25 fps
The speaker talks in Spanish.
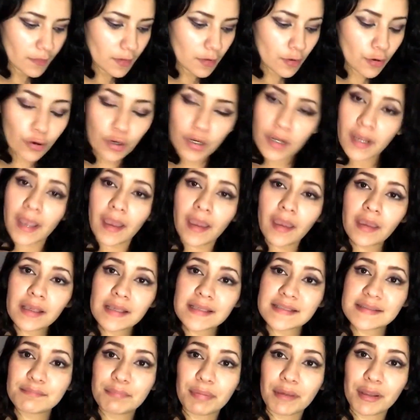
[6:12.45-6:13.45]
¿ok?
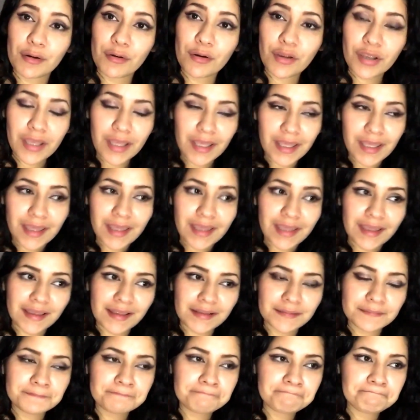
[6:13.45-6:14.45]
Espero
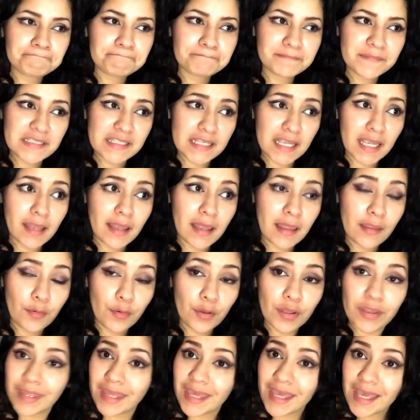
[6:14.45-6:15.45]
que les haya dado
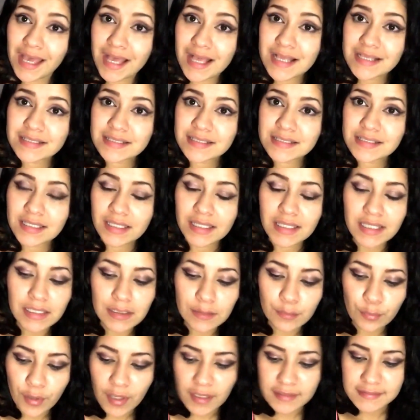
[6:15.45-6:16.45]
ideas y
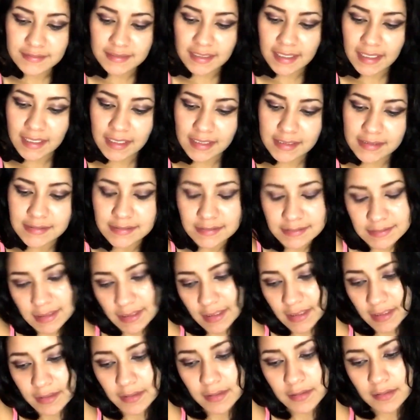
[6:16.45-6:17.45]
voy a estar,
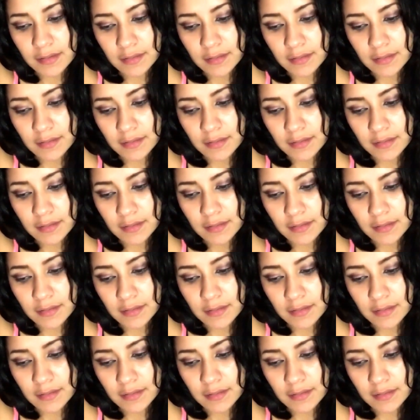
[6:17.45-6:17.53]
este,